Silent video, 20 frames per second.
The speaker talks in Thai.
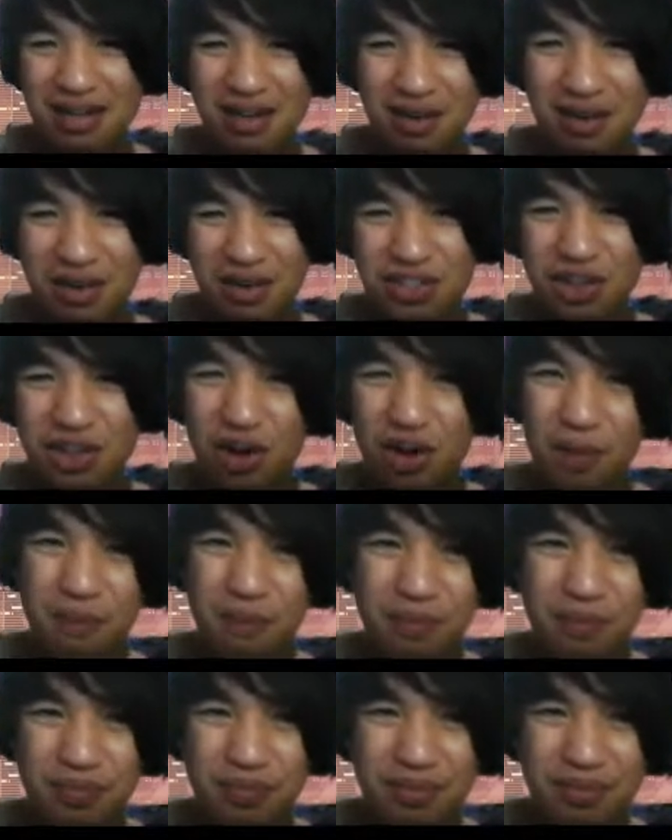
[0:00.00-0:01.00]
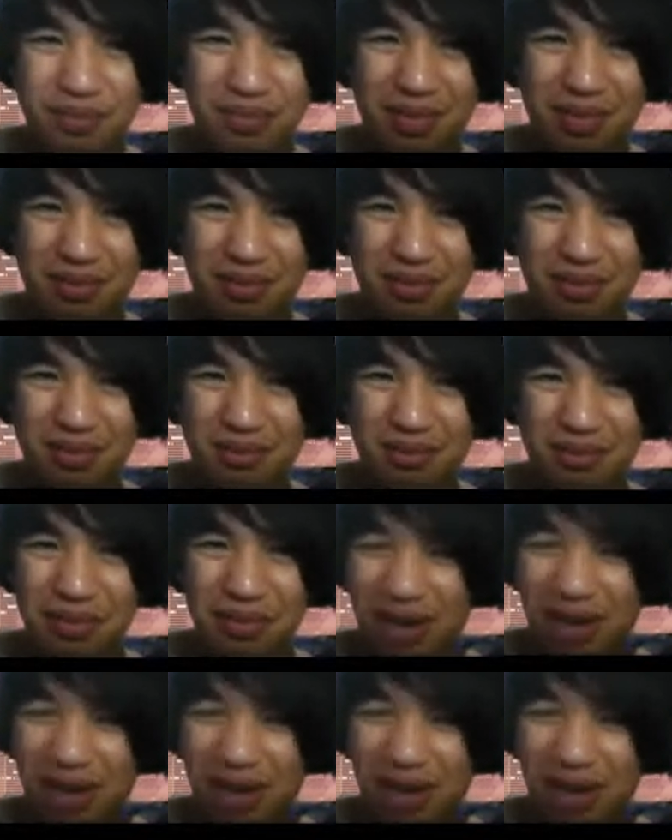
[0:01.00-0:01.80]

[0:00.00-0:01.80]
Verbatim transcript: ข้อสอบ เวลา